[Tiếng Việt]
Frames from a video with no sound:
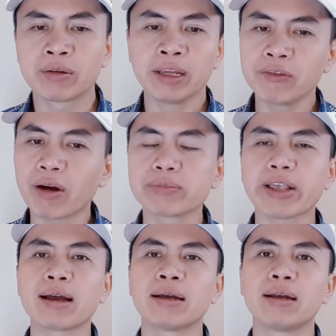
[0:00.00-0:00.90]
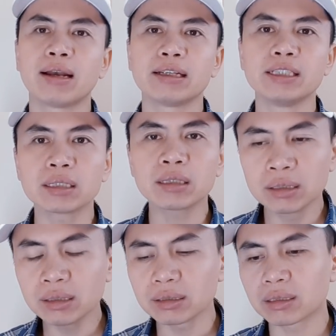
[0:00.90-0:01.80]
Hy vọng rằng là những
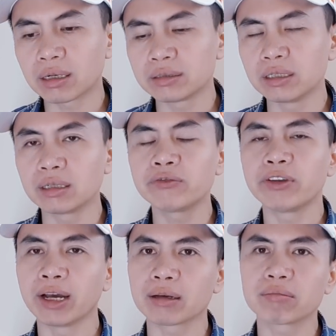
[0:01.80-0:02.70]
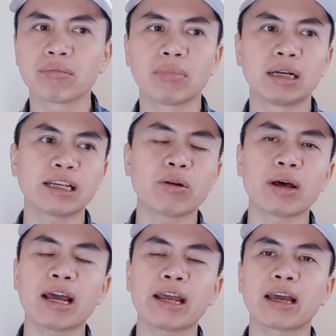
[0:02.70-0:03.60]
thứ uh, những việc mà giai
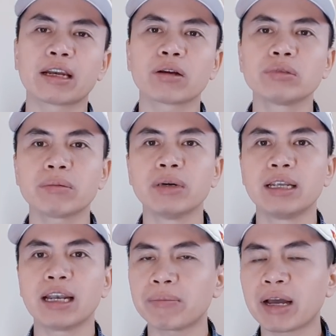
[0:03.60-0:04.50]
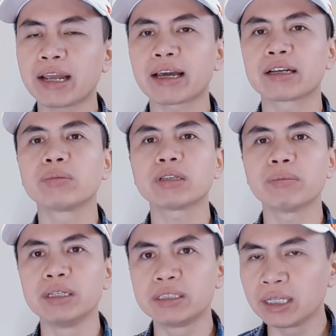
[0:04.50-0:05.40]
đoạn 2015
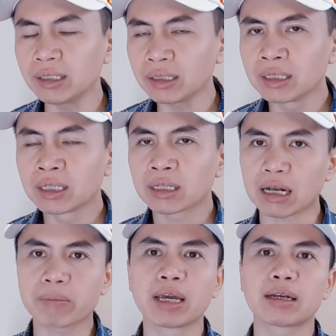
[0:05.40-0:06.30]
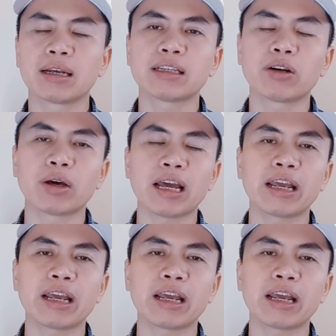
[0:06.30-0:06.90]
2019 đặc biệt là giai đoạn